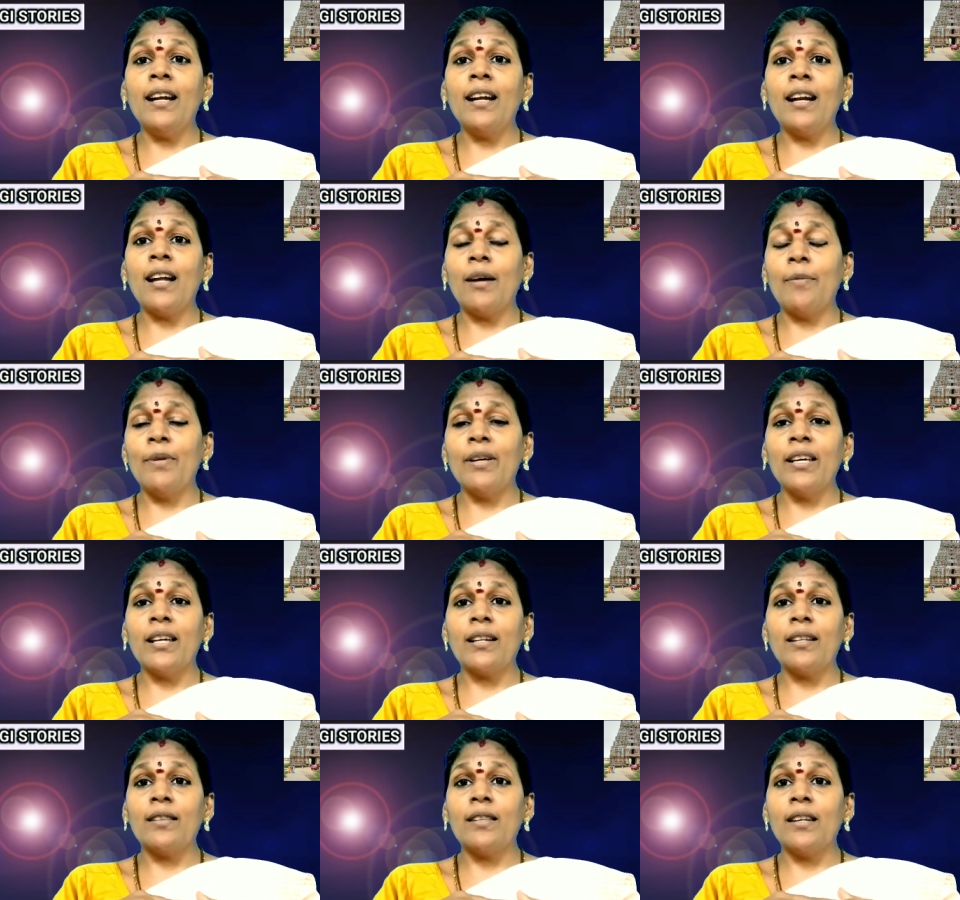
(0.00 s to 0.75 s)
என்ன
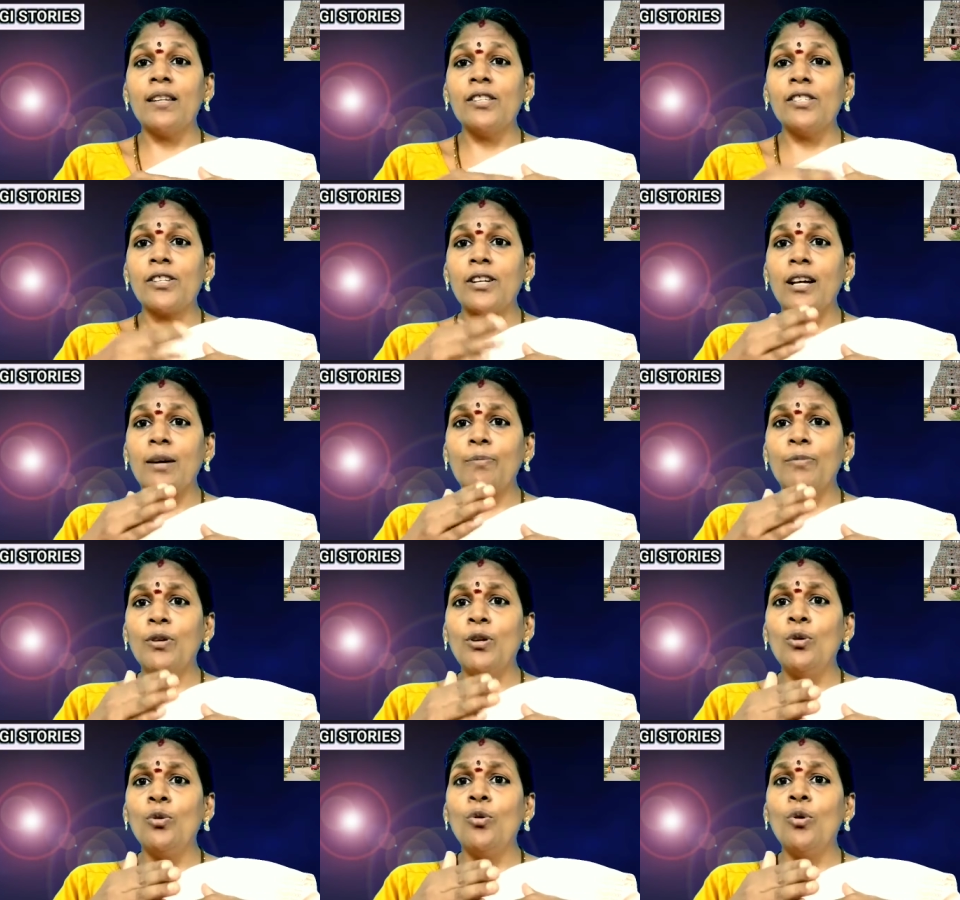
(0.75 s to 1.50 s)
அப்படிங்கிறத தெரிஞ்சுக்கலாம்
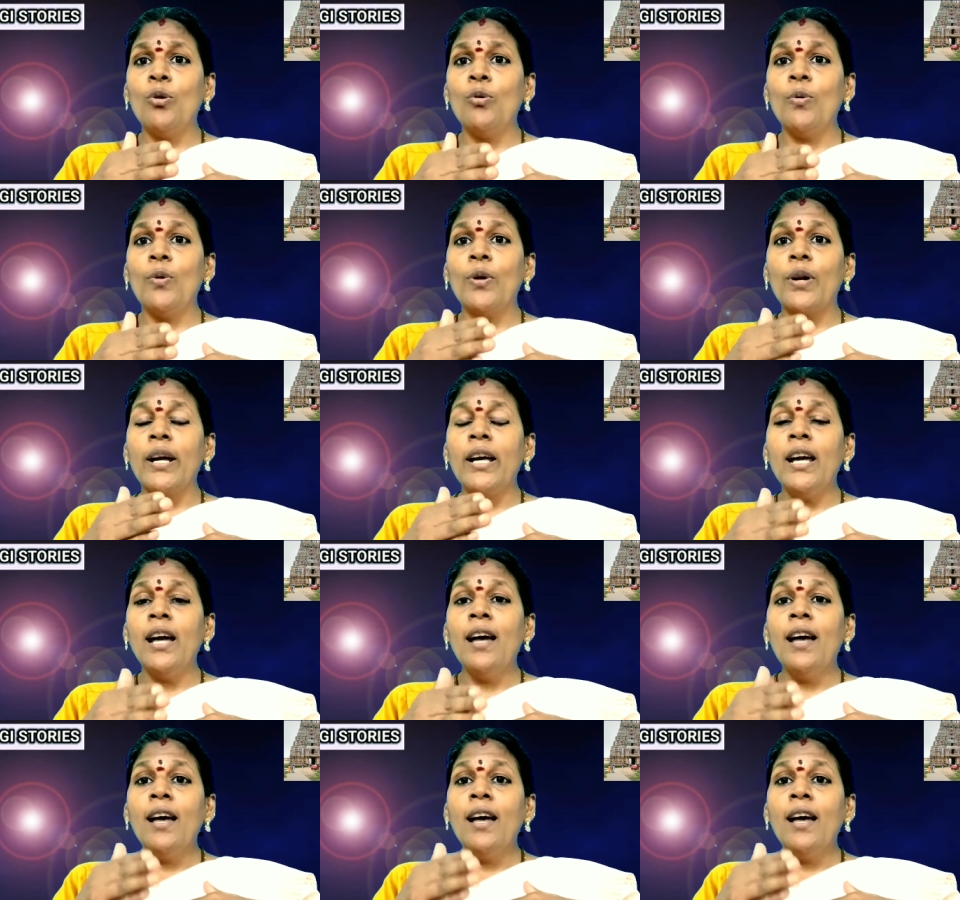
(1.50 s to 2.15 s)
திருக்கோவிலூரை